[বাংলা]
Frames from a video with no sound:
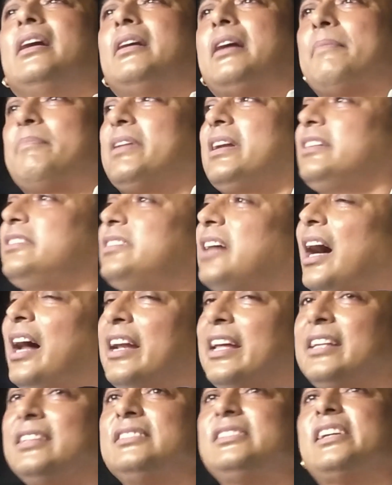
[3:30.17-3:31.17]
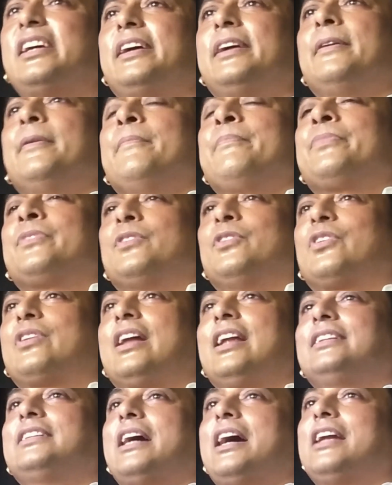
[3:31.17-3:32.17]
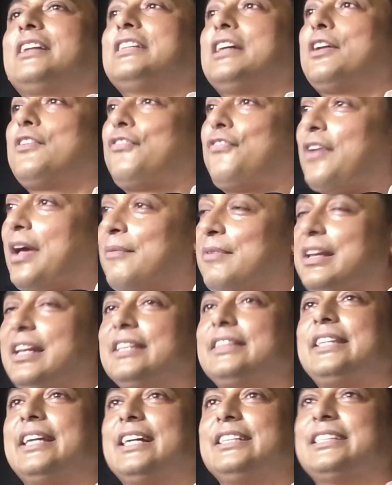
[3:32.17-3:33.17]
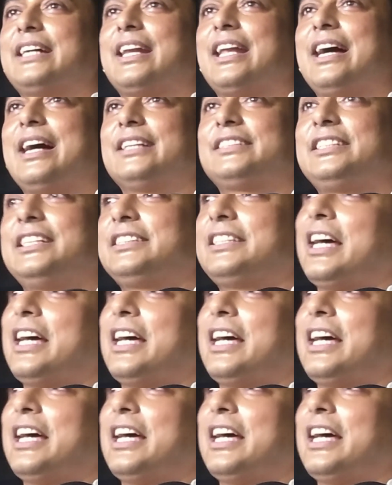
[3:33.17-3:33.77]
আপনারা জানেন যে ওখানে যার যার ফ্যামিলির থেকে যারা আসে